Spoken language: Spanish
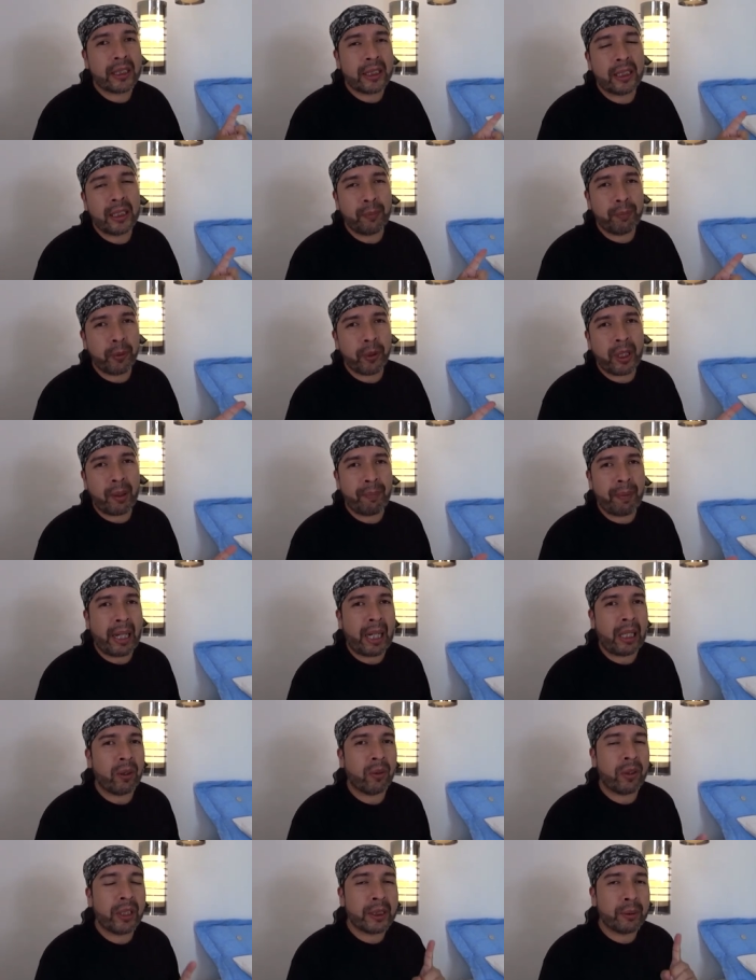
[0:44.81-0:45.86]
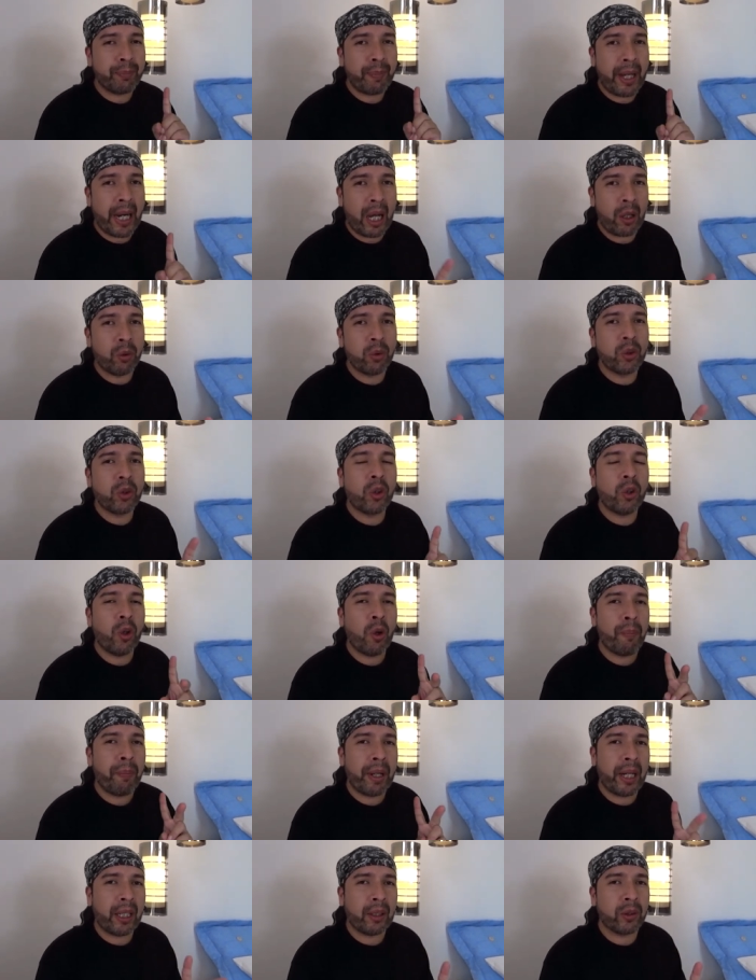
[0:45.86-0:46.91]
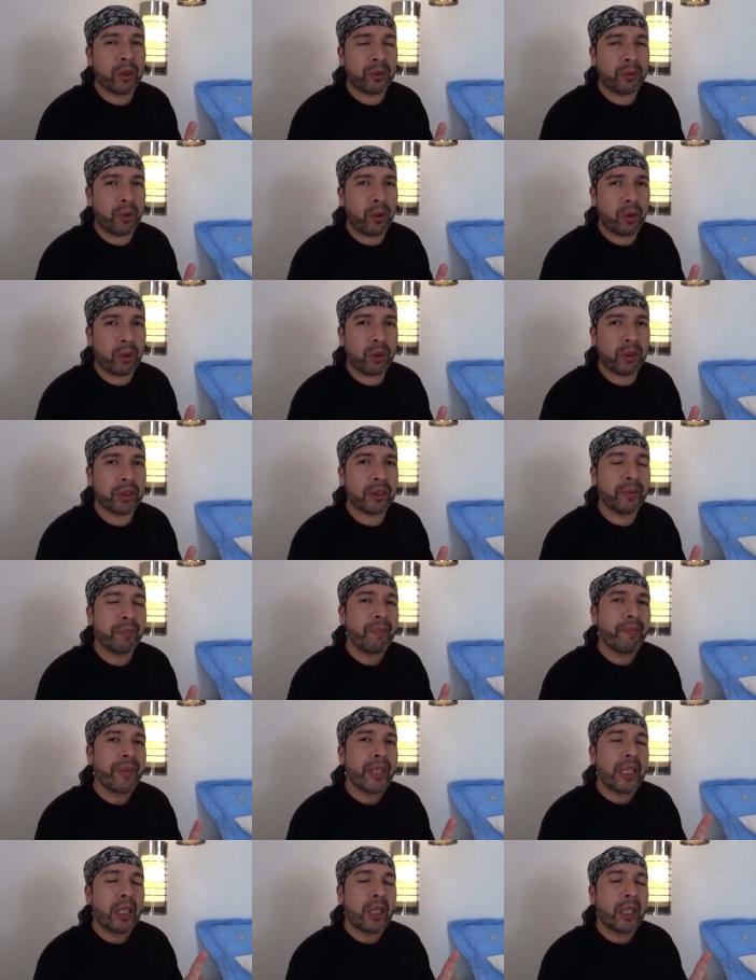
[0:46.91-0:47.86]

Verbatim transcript: este tipo de apagadores para uno o para dos focos,